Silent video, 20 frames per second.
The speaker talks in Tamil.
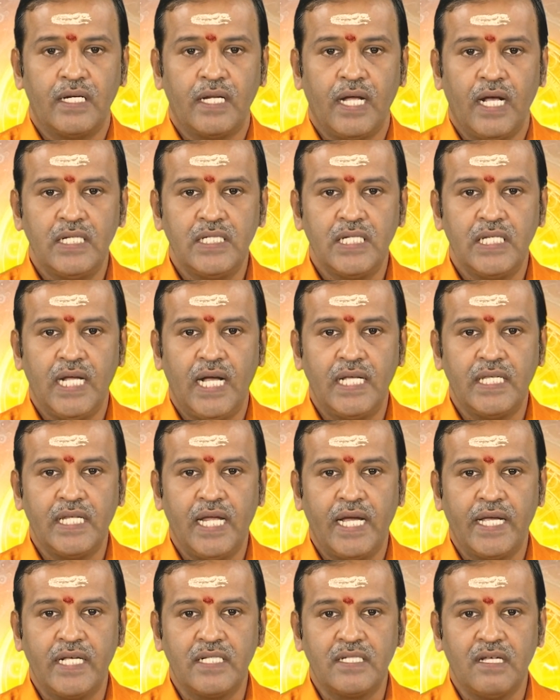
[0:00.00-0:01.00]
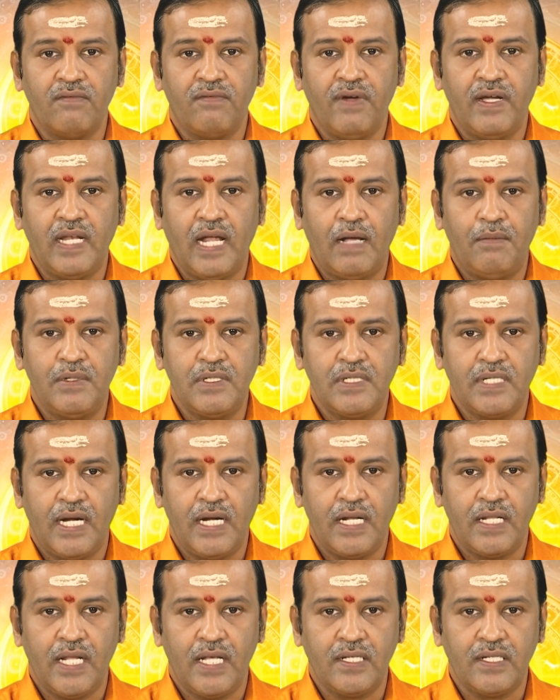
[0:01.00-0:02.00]
ராசிநாதனாகிய செவ்வாய்
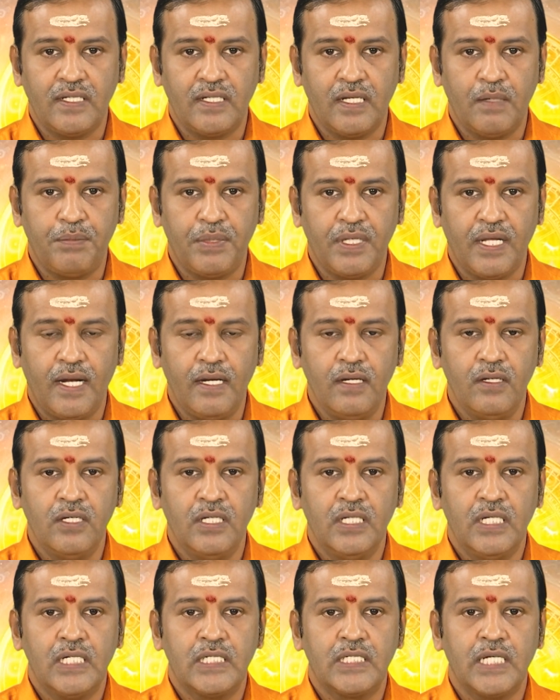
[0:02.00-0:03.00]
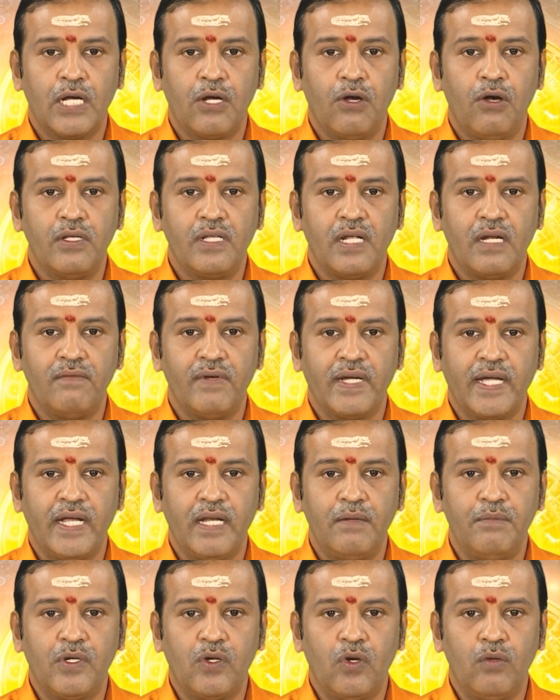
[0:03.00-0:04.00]
லாபஸ்தானத்தை சஞ்சரிப்பதால் சகோதர
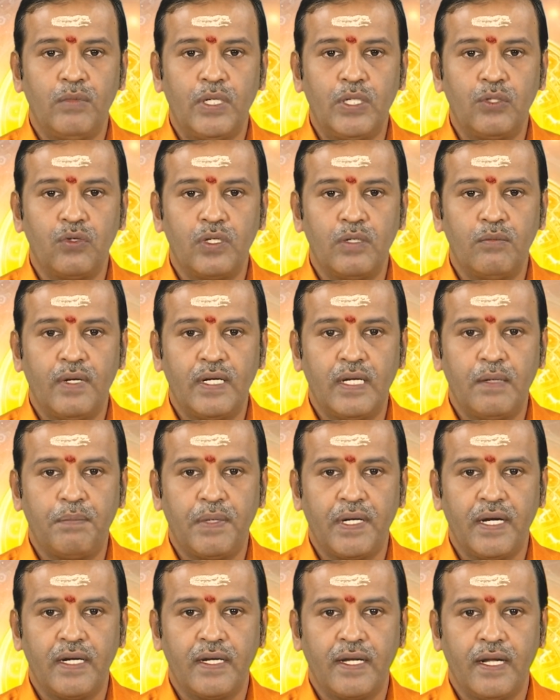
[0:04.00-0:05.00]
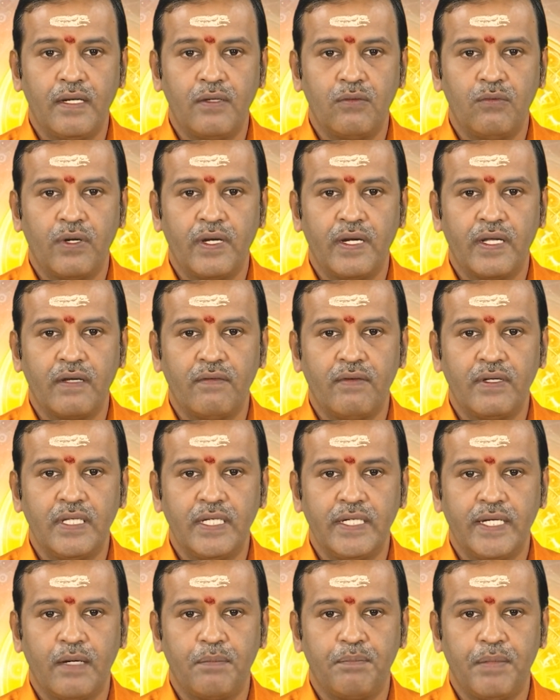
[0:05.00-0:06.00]
வகையில் மிகவும் அனுகூலமான பலன்கள் உங்களுக்கு வந்து
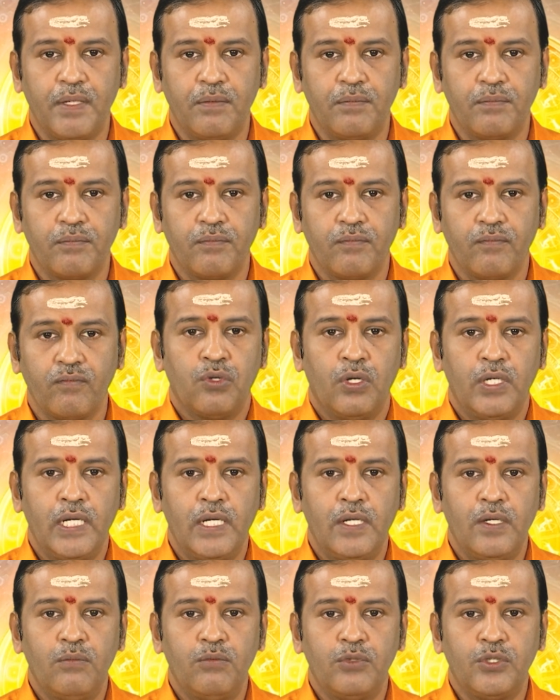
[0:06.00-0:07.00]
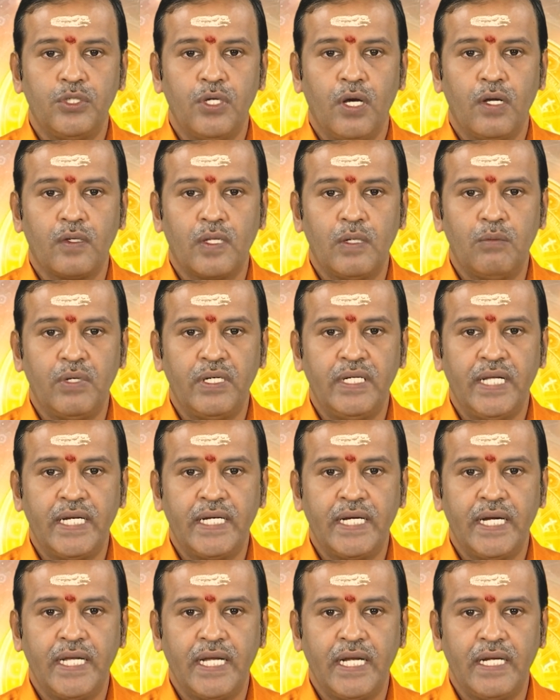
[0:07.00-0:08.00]
ஏற்படும் தொழிலிலும் உத்தியோகத்திலும் உள்ள
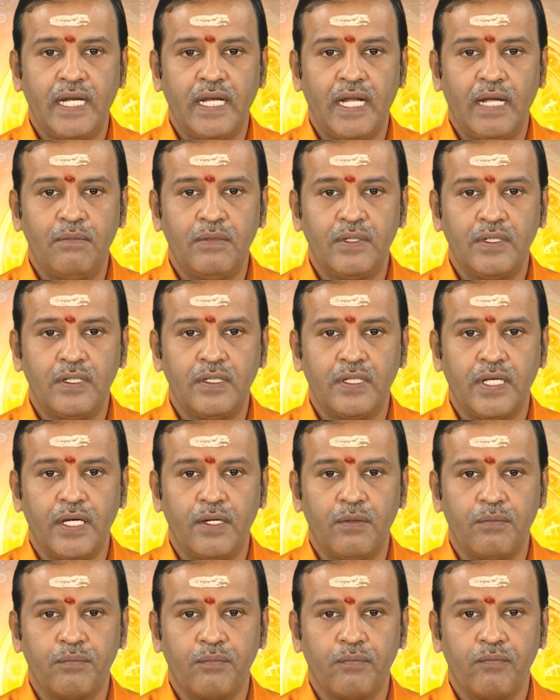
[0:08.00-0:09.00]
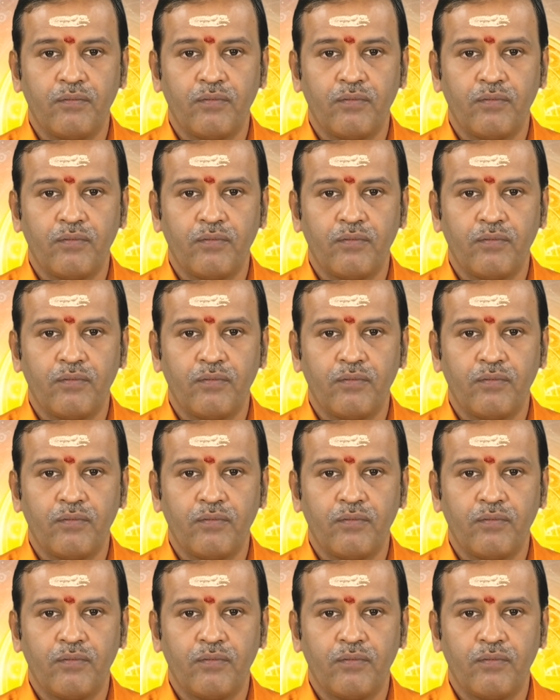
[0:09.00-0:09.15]
நெருக்கடிகள் எல்லாம் வந்து தீரும்